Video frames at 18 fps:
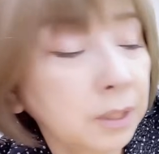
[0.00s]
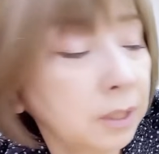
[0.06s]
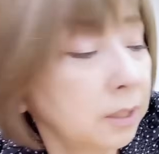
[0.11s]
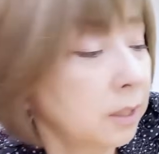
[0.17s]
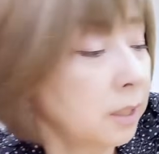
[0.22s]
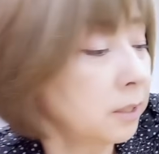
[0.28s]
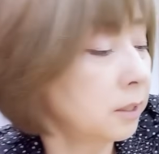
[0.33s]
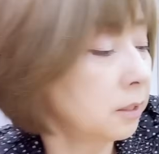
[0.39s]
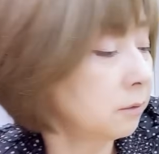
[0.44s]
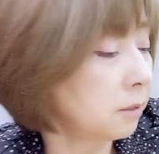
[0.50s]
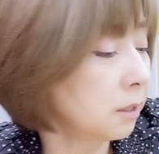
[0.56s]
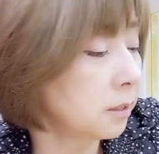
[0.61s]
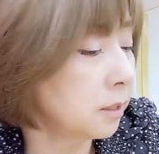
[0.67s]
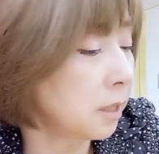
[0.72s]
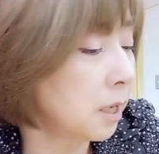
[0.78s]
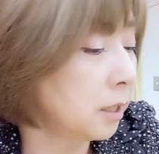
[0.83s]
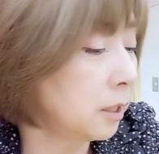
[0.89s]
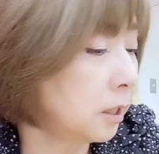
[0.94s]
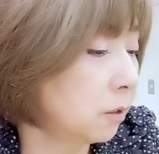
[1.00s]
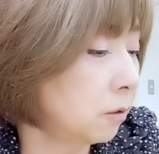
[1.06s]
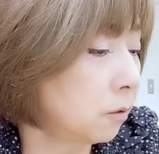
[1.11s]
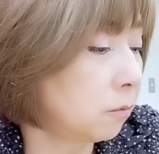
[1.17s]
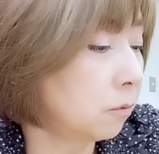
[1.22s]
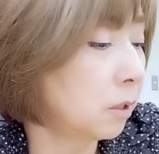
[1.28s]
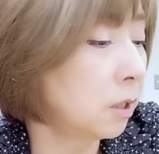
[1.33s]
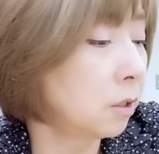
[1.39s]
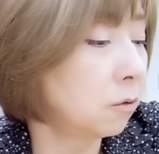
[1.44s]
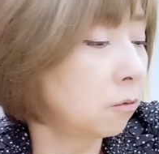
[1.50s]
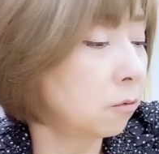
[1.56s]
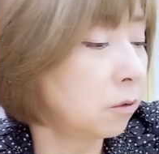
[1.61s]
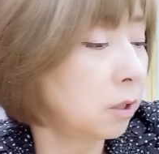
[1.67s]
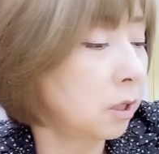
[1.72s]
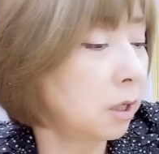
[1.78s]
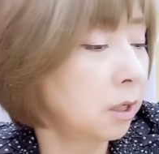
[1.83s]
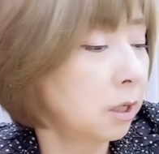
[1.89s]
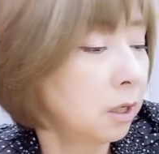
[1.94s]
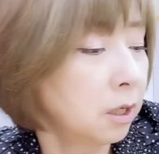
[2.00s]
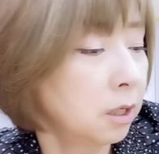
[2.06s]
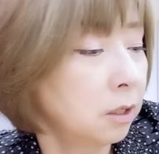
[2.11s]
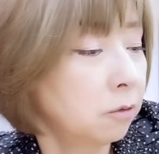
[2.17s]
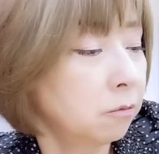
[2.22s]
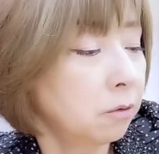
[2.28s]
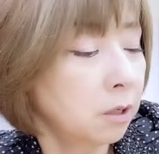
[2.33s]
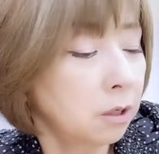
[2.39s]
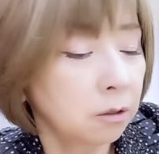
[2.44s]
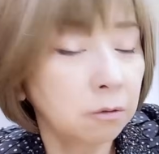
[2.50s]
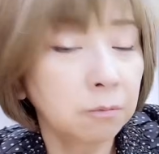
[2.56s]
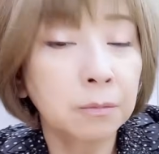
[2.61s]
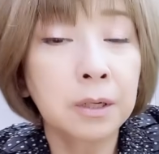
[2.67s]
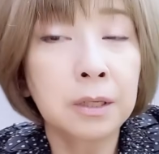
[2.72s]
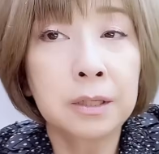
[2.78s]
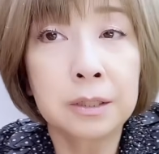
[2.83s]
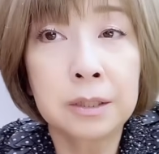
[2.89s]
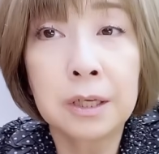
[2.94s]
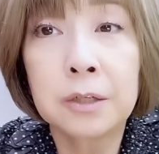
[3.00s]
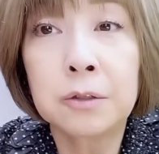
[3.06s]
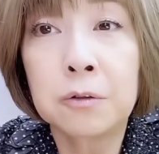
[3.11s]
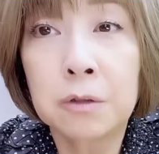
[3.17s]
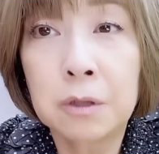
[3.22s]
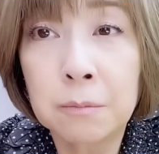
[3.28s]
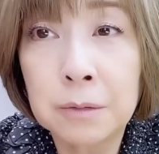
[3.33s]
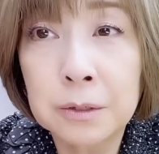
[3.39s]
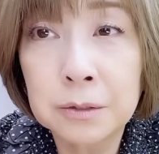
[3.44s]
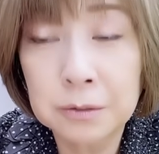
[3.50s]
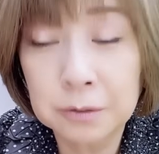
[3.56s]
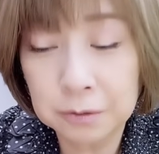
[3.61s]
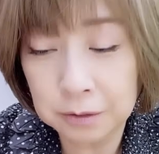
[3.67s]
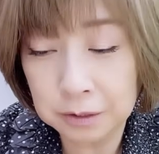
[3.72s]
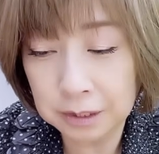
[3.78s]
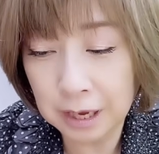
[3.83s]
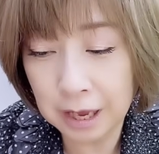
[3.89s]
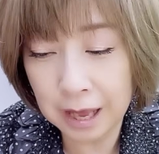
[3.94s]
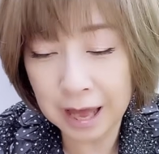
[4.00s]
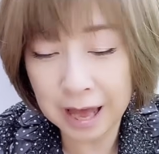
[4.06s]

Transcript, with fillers: に足してくださいって言ってくれるので、言われる前に足しときます、少し。